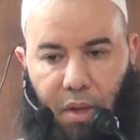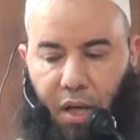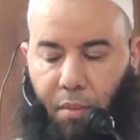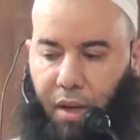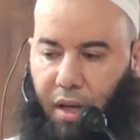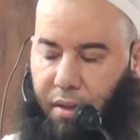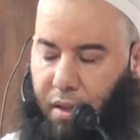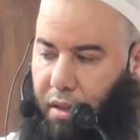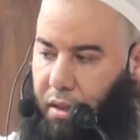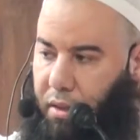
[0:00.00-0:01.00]
مع بعض
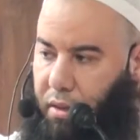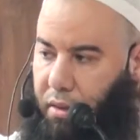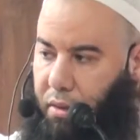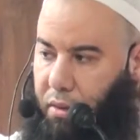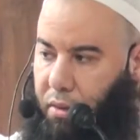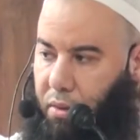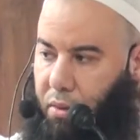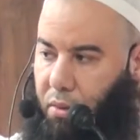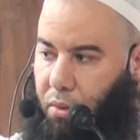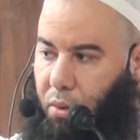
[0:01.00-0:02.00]

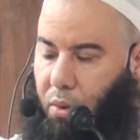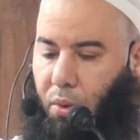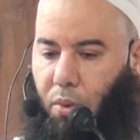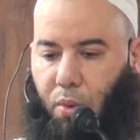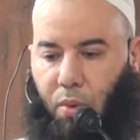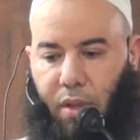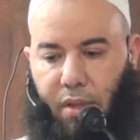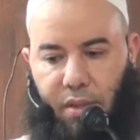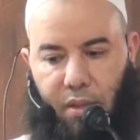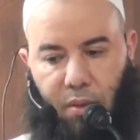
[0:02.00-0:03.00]
حقوق
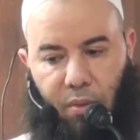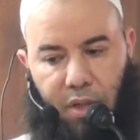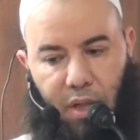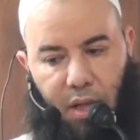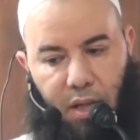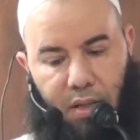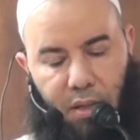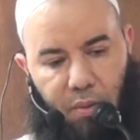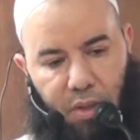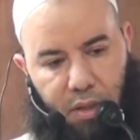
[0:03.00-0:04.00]
الزوج على
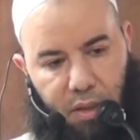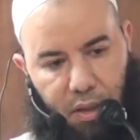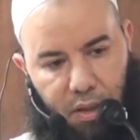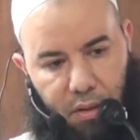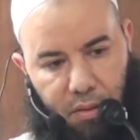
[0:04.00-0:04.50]
زوجته